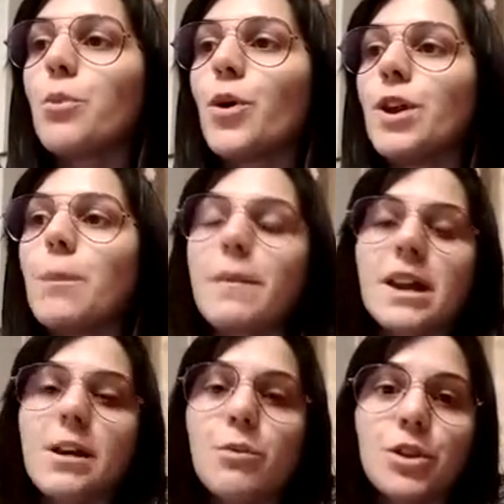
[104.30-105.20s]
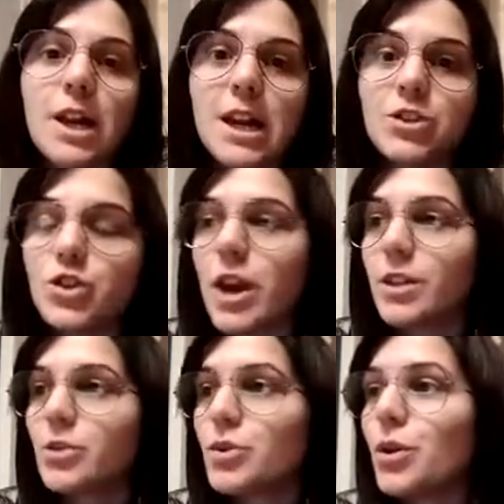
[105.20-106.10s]
Ora parliamo
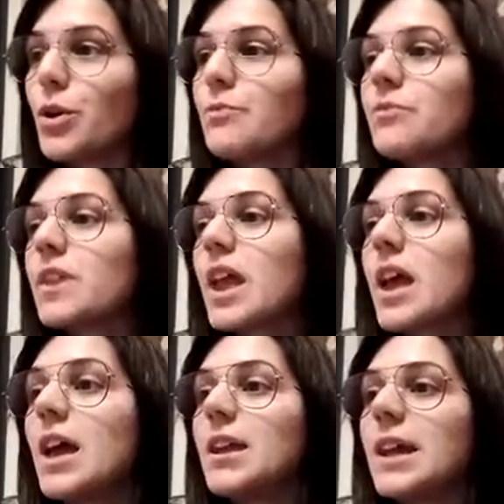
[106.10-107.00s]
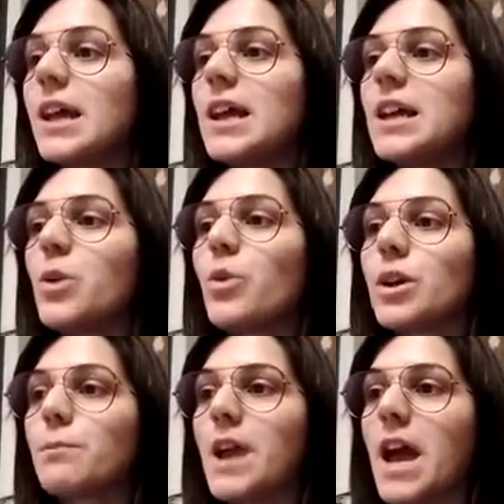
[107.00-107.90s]
dell'accento. Nella lingua
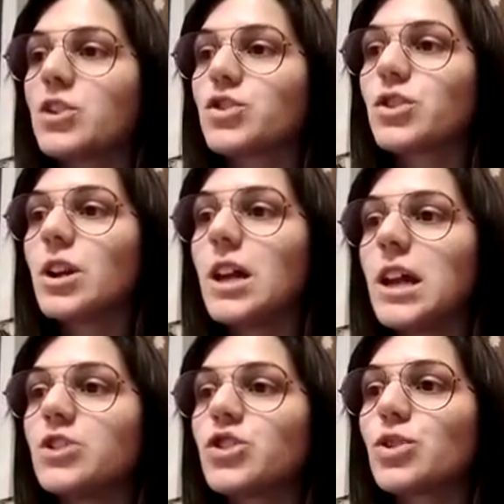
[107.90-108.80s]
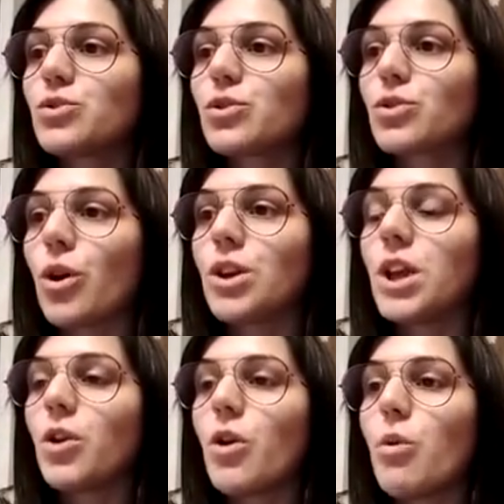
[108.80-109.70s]
Arbresh l'accento
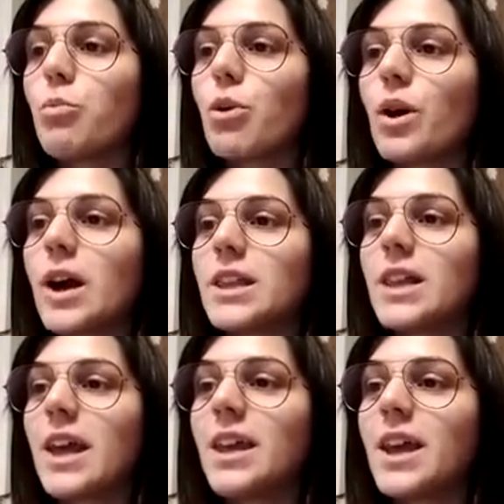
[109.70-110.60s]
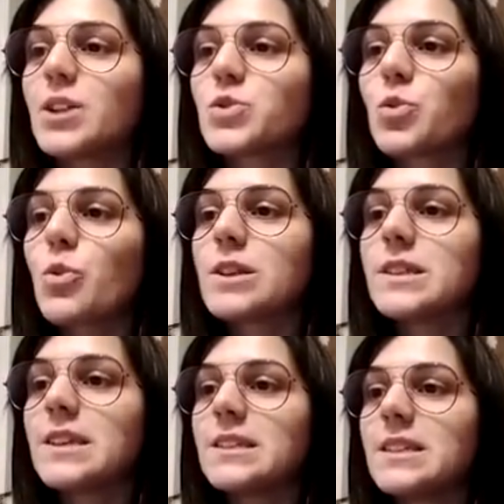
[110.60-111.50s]
tonico può cadere su
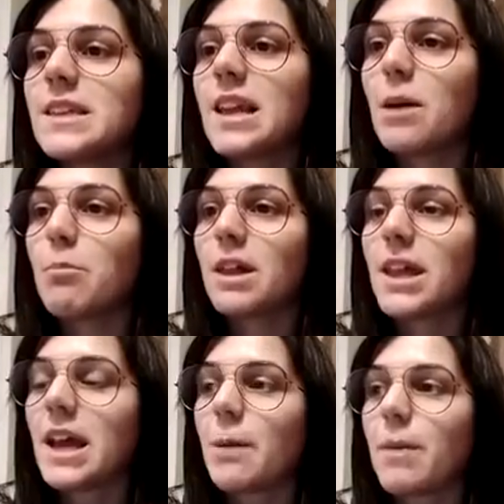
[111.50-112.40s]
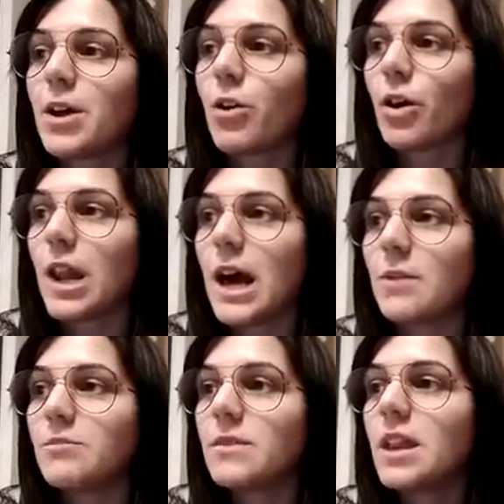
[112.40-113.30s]
qualsiasi sillaba della
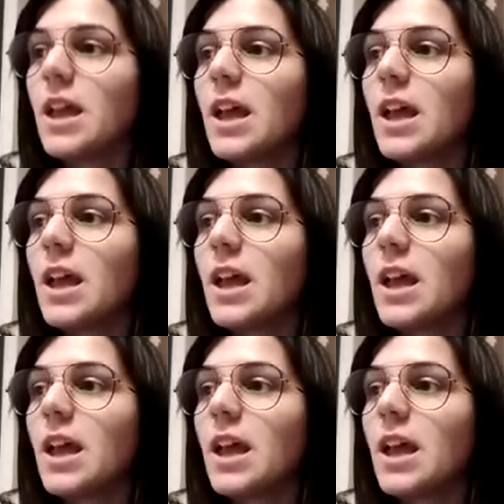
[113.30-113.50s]
parola.